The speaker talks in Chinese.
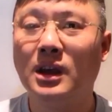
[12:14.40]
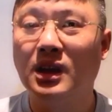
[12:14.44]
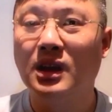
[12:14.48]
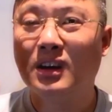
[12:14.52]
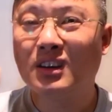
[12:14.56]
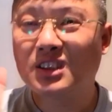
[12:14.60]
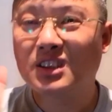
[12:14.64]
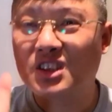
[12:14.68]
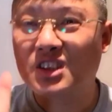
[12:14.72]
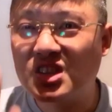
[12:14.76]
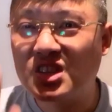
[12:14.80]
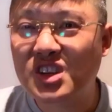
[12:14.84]

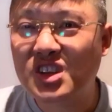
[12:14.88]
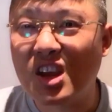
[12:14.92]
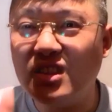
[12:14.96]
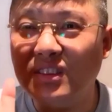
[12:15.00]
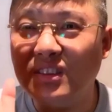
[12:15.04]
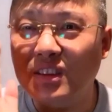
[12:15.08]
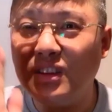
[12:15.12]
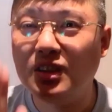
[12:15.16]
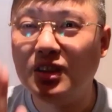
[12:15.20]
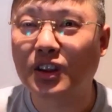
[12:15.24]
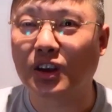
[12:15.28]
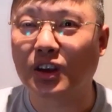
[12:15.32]

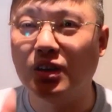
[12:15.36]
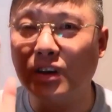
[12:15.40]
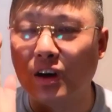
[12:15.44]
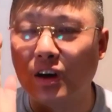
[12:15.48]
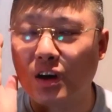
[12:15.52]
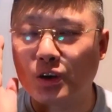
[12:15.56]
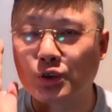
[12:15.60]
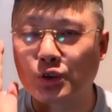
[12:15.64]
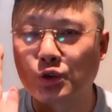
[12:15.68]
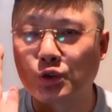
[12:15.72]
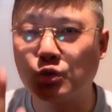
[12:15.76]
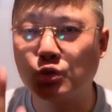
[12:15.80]
深
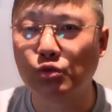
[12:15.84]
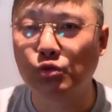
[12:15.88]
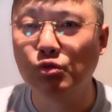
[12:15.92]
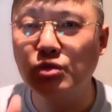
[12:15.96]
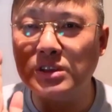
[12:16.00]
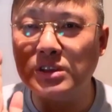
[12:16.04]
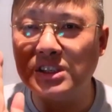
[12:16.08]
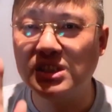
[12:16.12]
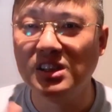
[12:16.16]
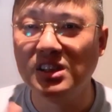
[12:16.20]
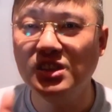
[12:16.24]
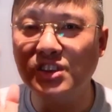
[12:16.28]
得苏
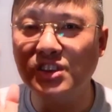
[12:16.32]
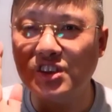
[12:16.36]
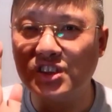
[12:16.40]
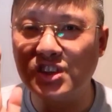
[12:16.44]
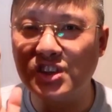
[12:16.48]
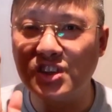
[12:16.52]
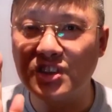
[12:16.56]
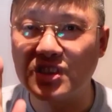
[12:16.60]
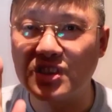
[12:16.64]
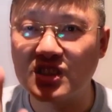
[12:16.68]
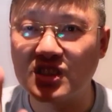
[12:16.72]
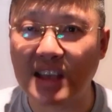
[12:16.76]
心
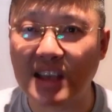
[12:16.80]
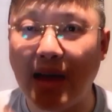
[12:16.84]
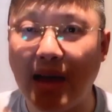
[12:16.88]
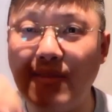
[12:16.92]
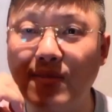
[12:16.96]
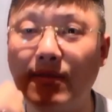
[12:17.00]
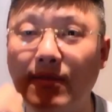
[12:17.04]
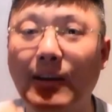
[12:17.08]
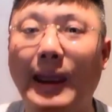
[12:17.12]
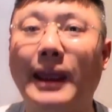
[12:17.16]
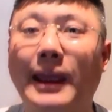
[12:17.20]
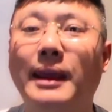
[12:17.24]
之三
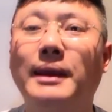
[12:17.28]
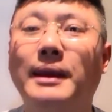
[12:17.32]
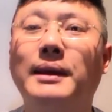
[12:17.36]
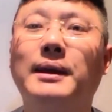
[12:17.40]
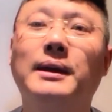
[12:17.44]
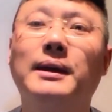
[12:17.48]
味，